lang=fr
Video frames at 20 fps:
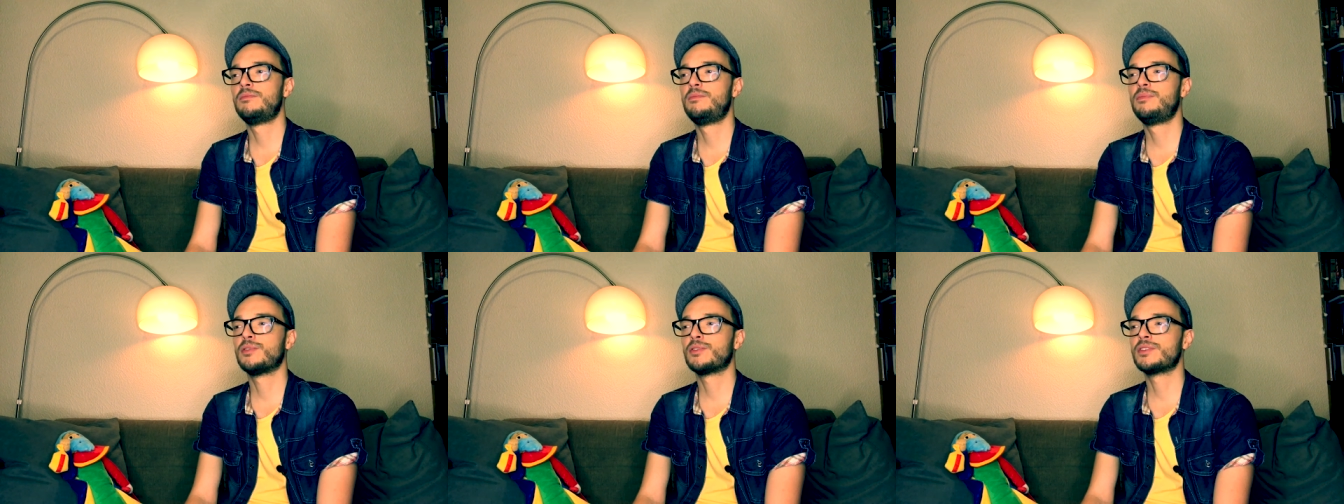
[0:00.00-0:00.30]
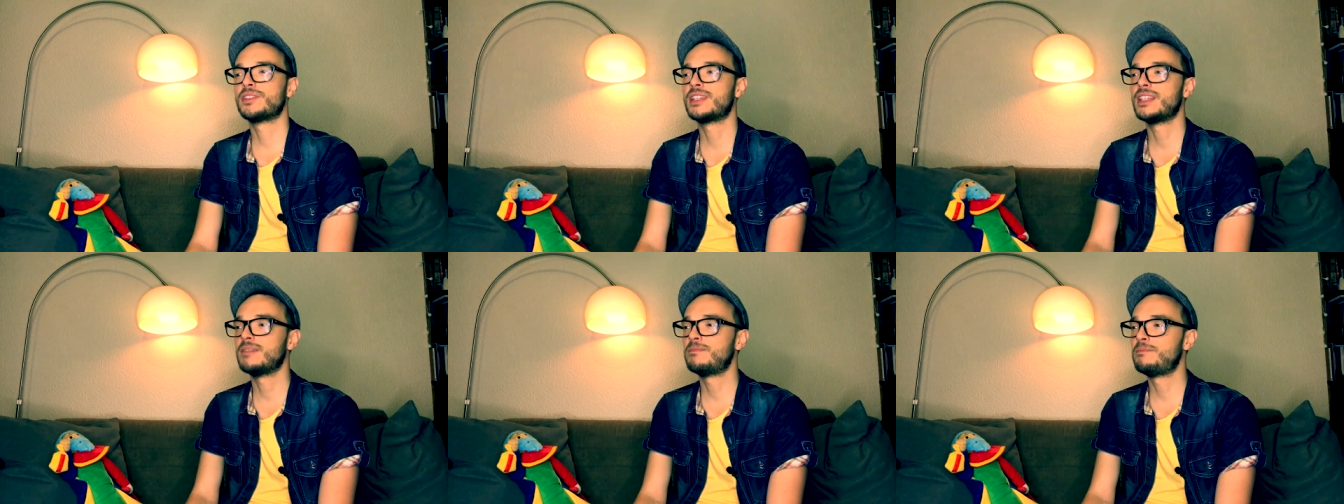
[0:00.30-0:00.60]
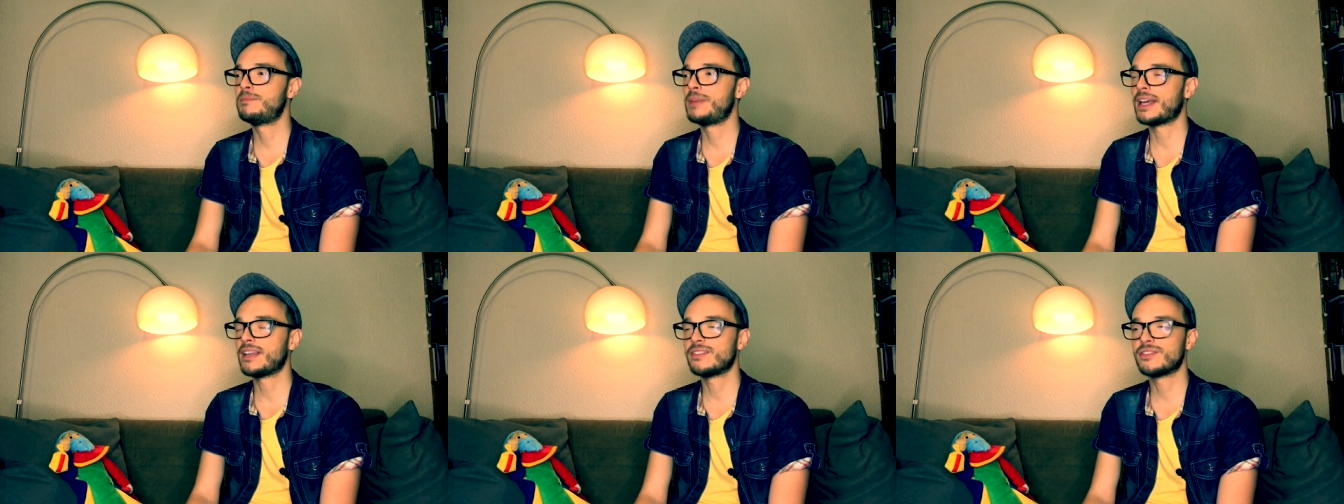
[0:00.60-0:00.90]
pour ces
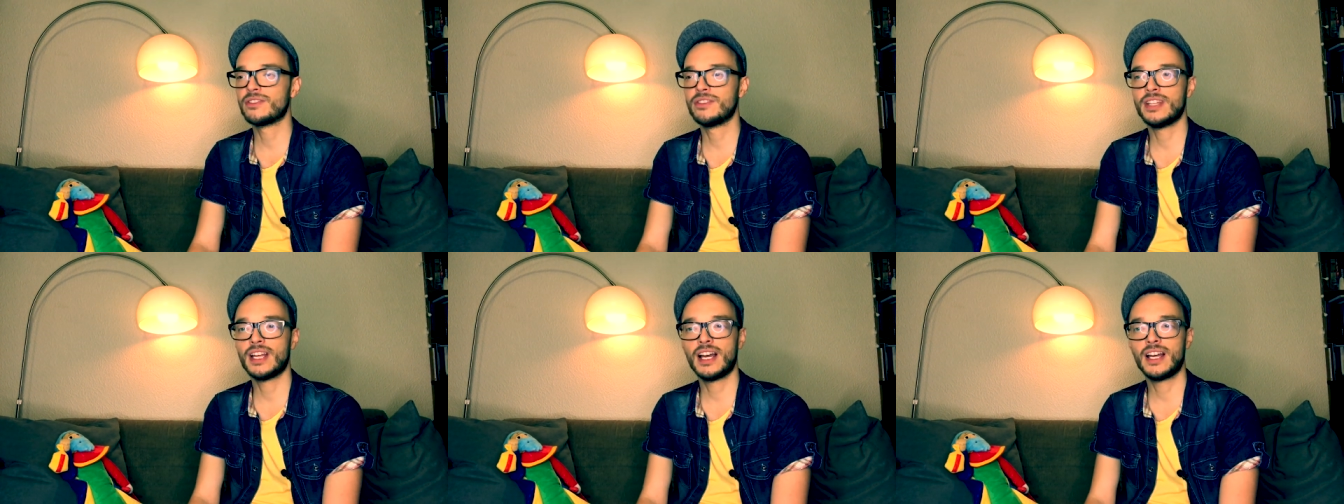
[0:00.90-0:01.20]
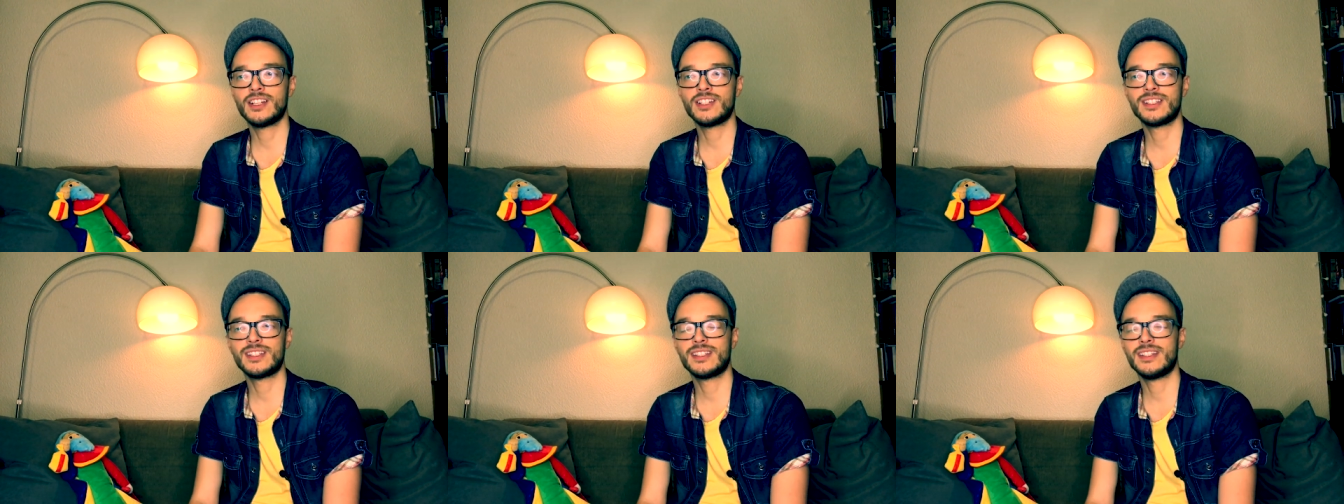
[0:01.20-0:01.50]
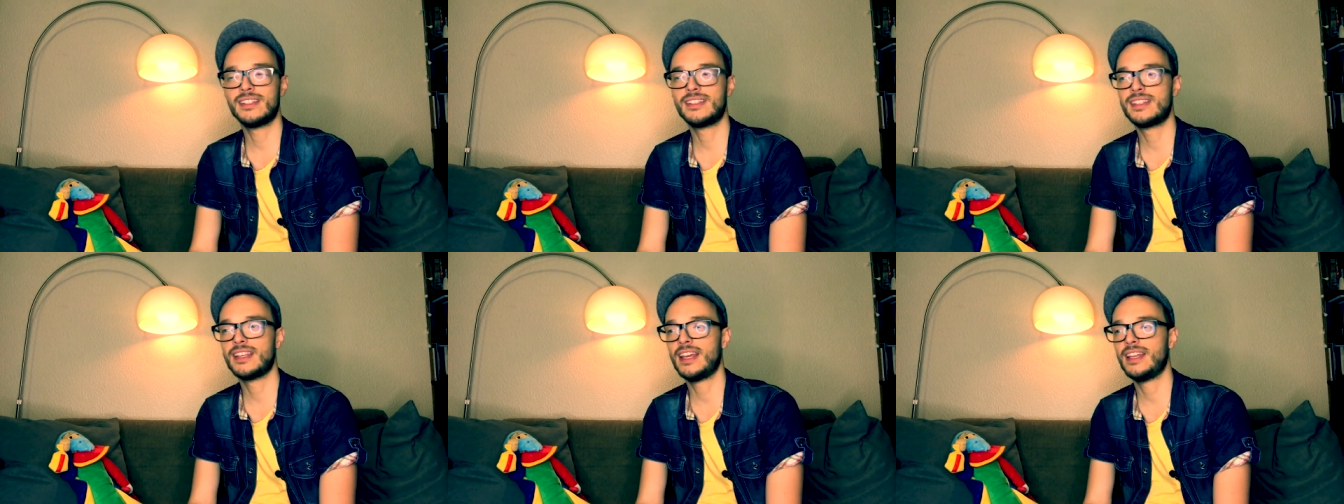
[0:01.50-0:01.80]
personnages,
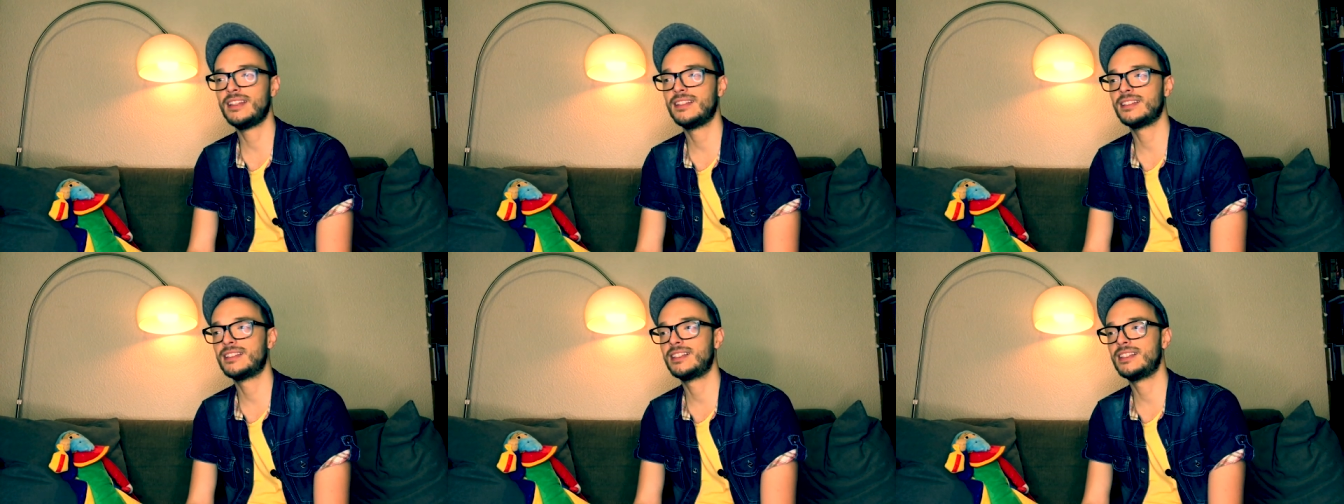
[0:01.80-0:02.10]
ces scènes